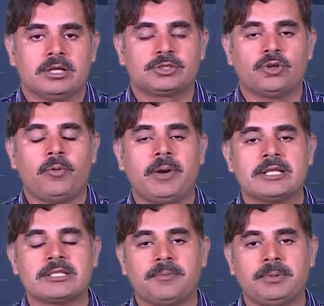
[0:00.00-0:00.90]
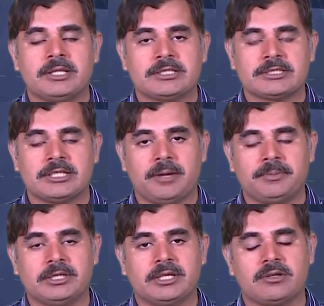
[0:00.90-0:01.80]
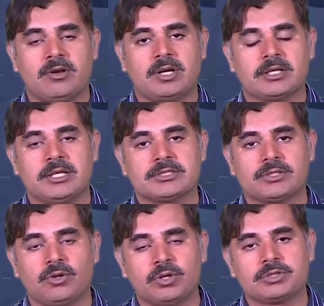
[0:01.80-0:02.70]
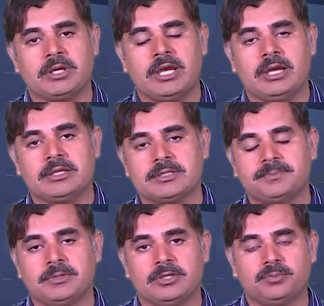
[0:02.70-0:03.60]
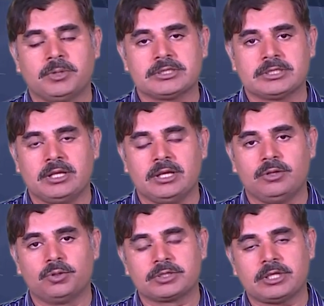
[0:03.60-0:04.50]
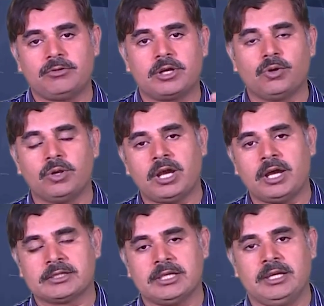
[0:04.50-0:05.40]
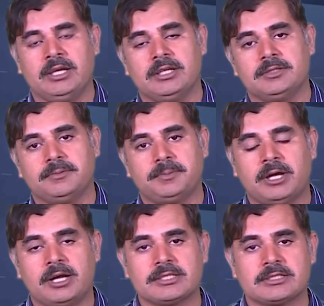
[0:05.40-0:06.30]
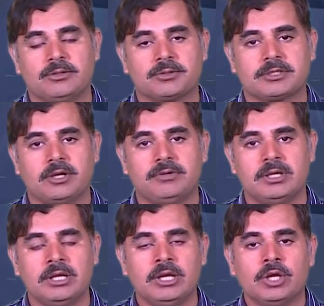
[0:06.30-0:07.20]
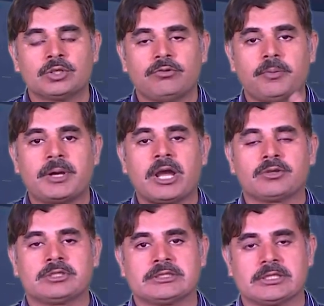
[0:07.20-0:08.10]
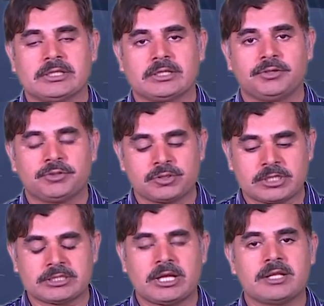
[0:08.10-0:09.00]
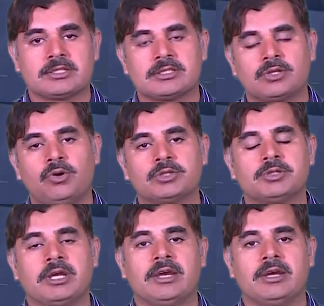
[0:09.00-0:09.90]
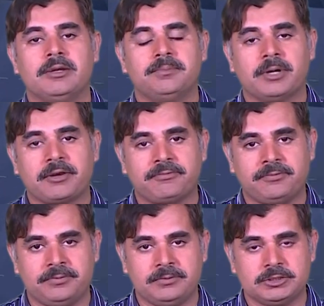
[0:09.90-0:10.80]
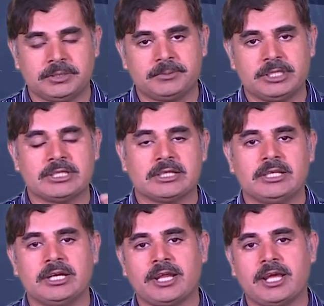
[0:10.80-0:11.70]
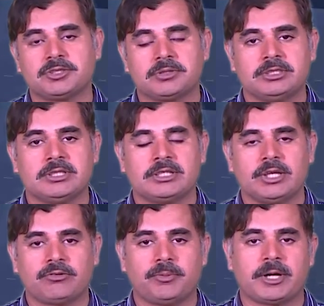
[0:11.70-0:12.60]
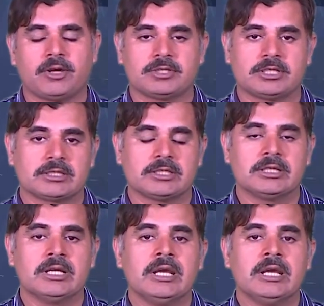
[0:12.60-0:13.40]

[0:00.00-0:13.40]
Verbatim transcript: स्नोबॉल सैम्पलिंग जैसे आपने देखा होगा कि स्नो जो है जब ऊपर से लुढ़कता हुआ गोला आता है पहाड़ से लुढ़कता हुआ तो वो बड़ा होता जाता है क्योंकि उसके साथ स्नो जो है बर्फ़ जमती जाती है अटैच होती जाती है और वो बड़ा होता जाता है